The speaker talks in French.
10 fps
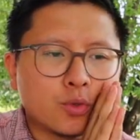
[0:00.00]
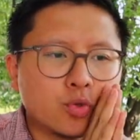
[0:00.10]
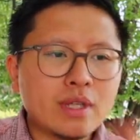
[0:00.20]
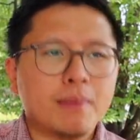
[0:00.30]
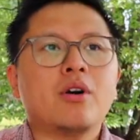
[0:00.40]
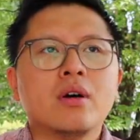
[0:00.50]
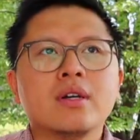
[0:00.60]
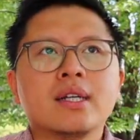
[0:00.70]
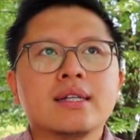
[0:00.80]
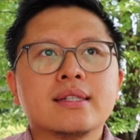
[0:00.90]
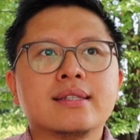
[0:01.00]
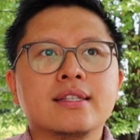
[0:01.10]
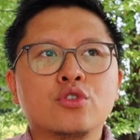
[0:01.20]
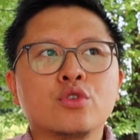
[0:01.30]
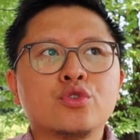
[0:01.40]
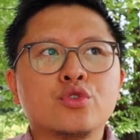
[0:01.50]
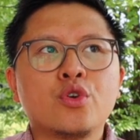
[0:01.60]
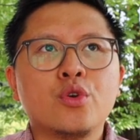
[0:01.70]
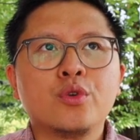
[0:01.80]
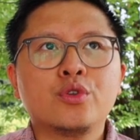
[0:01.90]
Tout d'abord, c'est de
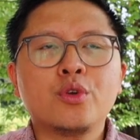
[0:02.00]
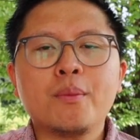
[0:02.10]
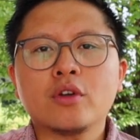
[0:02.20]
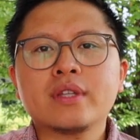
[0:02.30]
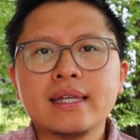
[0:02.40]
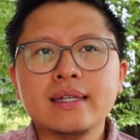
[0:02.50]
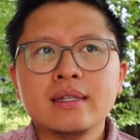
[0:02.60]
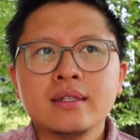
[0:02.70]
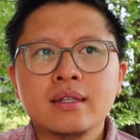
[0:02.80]
te demander